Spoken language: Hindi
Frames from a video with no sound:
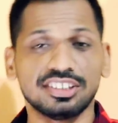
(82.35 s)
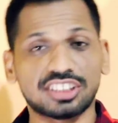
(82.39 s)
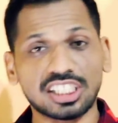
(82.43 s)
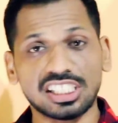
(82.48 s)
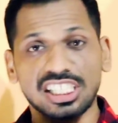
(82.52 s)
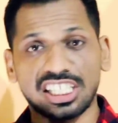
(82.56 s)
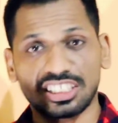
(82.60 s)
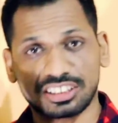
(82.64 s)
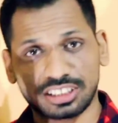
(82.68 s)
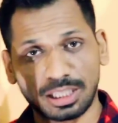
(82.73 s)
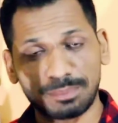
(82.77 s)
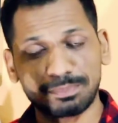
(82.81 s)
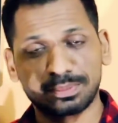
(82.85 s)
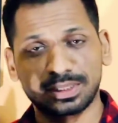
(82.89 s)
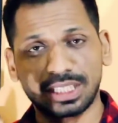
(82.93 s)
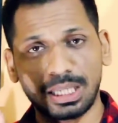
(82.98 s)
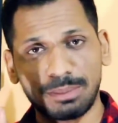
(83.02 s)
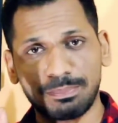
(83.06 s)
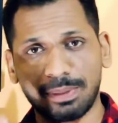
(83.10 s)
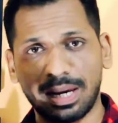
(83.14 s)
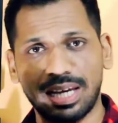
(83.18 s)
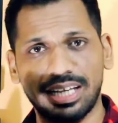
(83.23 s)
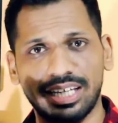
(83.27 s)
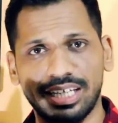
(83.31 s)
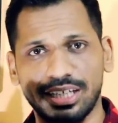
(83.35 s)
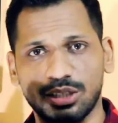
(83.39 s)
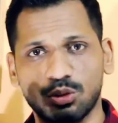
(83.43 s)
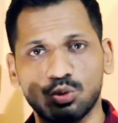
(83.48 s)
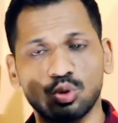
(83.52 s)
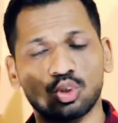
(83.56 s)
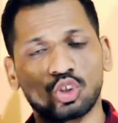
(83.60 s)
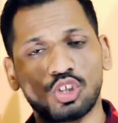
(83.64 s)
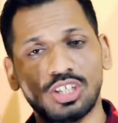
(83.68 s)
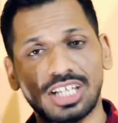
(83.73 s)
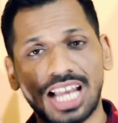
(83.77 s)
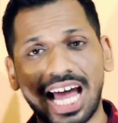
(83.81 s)
चलिए सबसे पहले
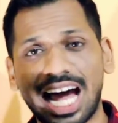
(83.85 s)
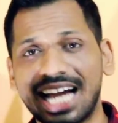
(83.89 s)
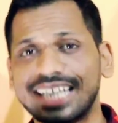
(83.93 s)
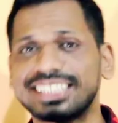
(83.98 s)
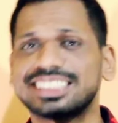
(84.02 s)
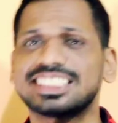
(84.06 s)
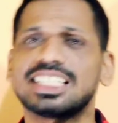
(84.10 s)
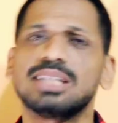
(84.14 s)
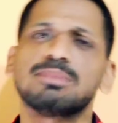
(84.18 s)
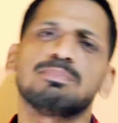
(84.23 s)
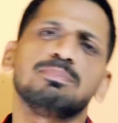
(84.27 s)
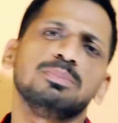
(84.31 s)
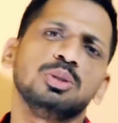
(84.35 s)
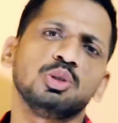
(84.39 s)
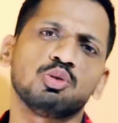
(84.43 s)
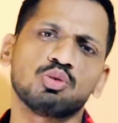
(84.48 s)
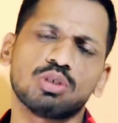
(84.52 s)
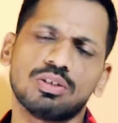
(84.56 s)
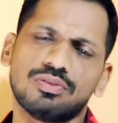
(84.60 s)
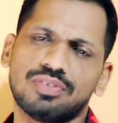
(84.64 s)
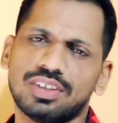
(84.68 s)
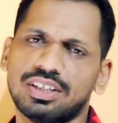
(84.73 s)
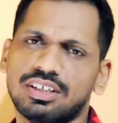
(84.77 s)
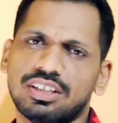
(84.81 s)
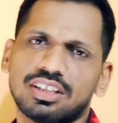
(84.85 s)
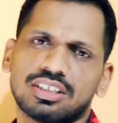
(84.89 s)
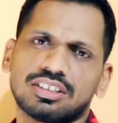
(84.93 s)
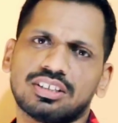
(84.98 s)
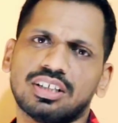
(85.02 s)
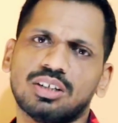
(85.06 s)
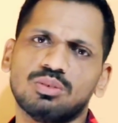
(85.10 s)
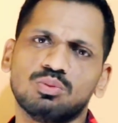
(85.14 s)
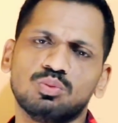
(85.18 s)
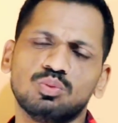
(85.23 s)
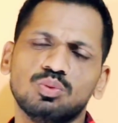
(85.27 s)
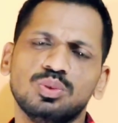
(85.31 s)
कुछ लार्ज कैप म्यूचुअल फंड
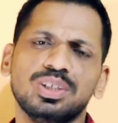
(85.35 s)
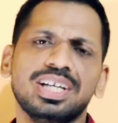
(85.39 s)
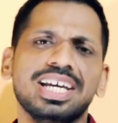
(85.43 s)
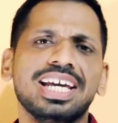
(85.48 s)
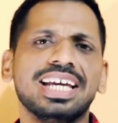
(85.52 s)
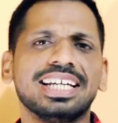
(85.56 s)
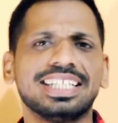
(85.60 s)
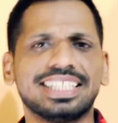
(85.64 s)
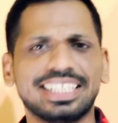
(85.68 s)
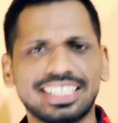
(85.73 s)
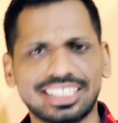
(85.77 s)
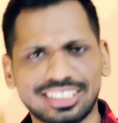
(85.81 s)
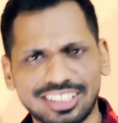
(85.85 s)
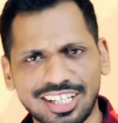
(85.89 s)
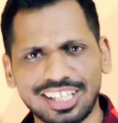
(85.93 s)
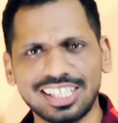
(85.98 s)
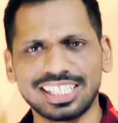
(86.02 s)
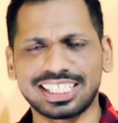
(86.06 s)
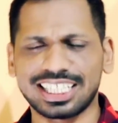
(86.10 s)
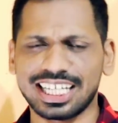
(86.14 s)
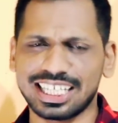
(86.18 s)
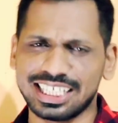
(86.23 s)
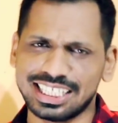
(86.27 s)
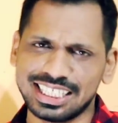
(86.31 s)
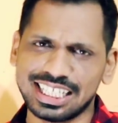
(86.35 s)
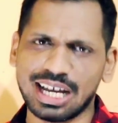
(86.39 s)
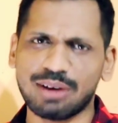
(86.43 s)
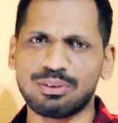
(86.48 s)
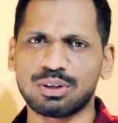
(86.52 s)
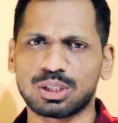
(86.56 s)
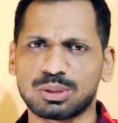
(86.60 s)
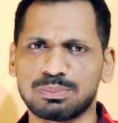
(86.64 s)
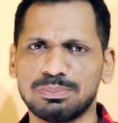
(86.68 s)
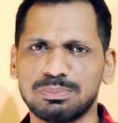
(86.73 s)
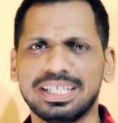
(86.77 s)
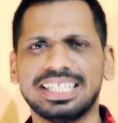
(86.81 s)
रखता हूं कि कल के
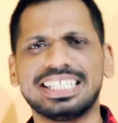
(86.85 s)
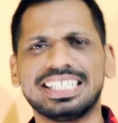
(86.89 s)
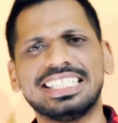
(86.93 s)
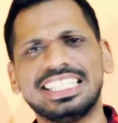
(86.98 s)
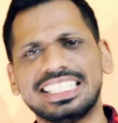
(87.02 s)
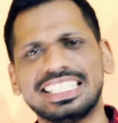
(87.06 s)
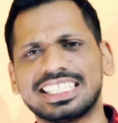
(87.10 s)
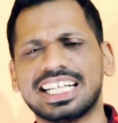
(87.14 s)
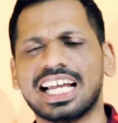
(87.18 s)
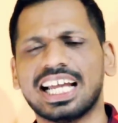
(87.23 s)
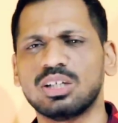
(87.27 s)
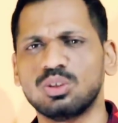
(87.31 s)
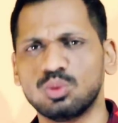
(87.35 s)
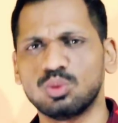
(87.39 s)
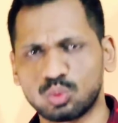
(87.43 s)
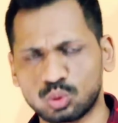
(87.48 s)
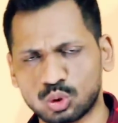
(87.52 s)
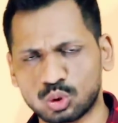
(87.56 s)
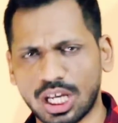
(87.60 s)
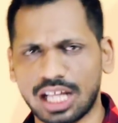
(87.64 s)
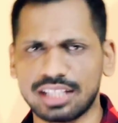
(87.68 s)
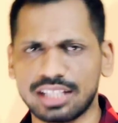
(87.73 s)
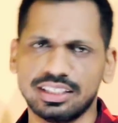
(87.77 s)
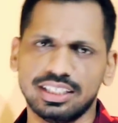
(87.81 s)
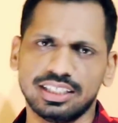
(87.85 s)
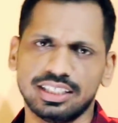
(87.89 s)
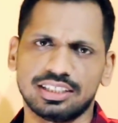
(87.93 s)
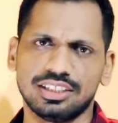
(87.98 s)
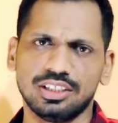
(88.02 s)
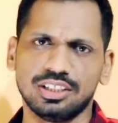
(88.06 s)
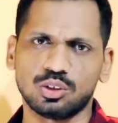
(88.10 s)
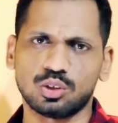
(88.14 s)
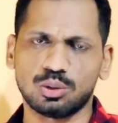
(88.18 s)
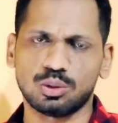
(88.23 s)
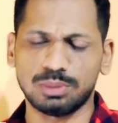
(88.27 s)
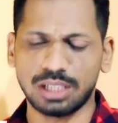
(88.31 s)
गिरावट में कितना नुकसान
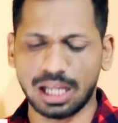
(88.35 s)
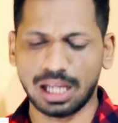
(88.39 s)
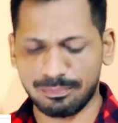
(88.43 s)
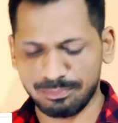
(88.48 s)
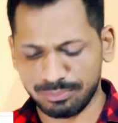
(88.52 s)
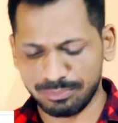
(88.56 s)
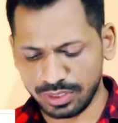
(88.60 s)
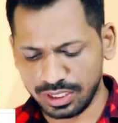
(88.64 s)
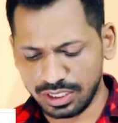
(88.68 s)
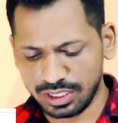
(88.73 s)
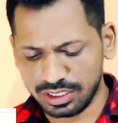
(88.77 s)
देखने को मिला